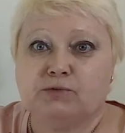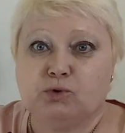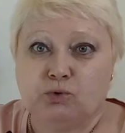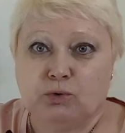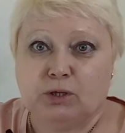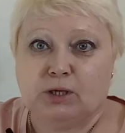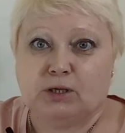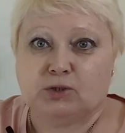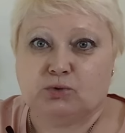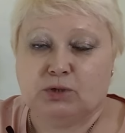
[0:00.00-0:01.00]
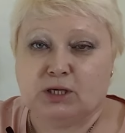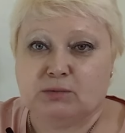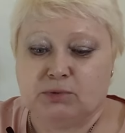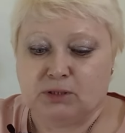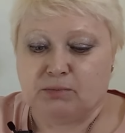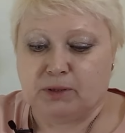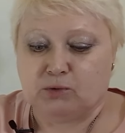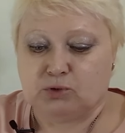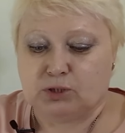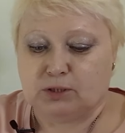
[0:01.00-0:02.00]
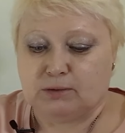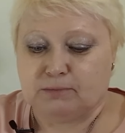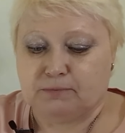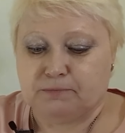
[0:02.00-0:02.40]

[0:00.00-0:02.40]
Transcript: все, что даже было положено.